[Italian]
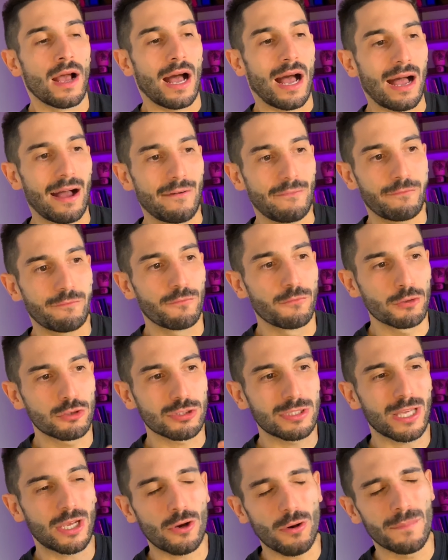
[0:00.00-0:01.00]
ha avuto
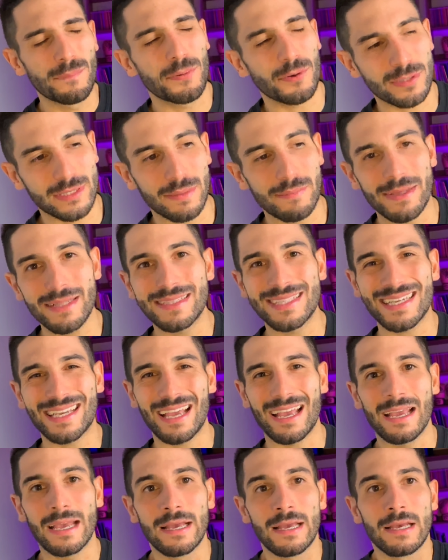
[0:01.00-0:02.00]
dei comportamenti
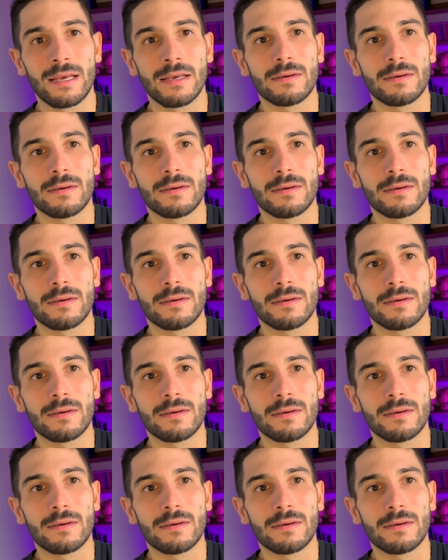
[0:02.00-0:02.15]
che...